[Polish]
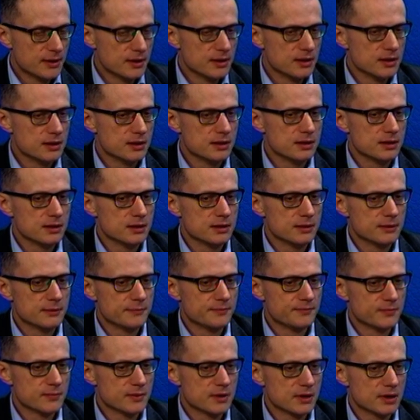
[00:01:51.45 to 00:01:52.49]
E,
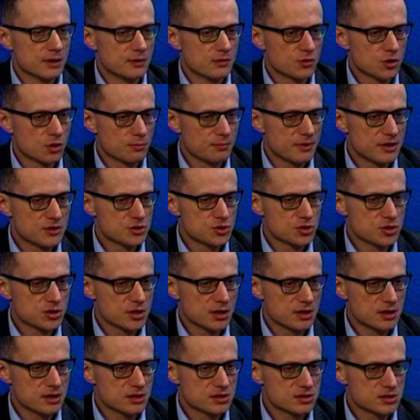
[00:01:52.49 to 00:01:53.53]
Europa
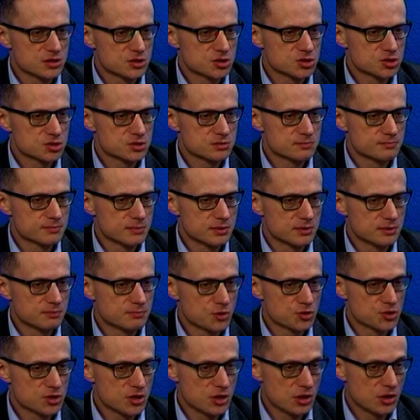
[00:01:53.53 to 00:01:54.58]
dzisiaj jest też
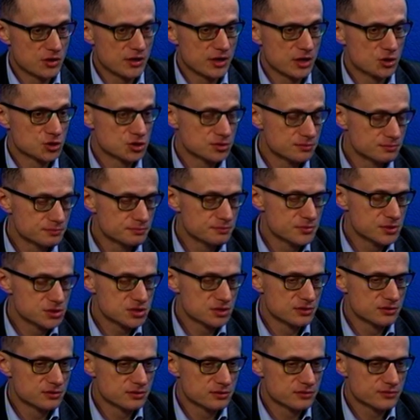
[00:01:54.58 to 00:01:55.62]
podzielona, o czym
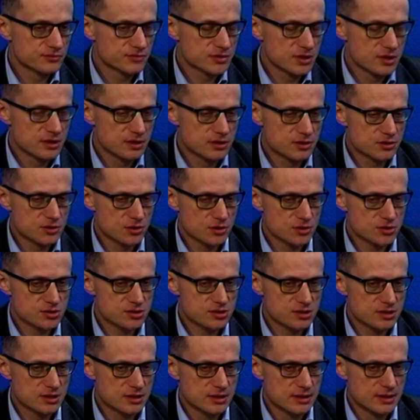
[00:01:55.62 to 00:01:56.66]
piszę w tej
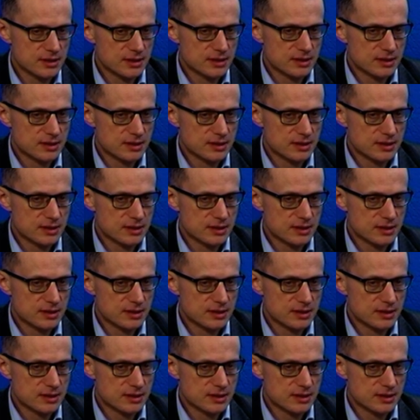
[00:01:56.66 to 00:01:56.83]
książce,